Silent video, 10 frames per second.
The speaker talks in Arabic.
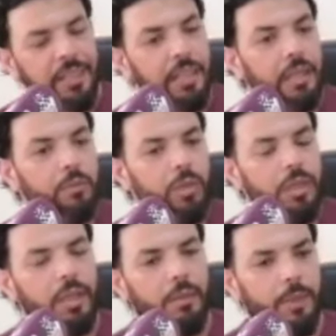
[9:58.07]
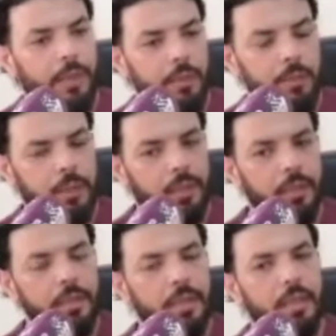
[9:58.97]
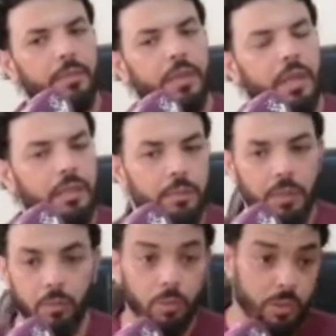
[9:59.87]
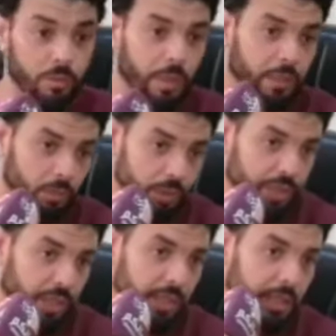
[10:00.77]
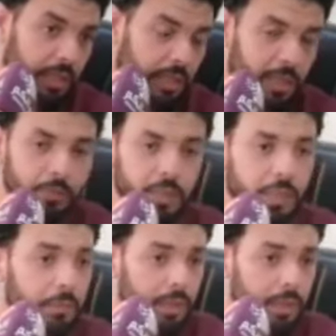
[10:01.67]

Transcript: اذا الحمد لله رب العالمين عندنا تقريبا غادي ما نقولوش غادي نقولش لان الكمال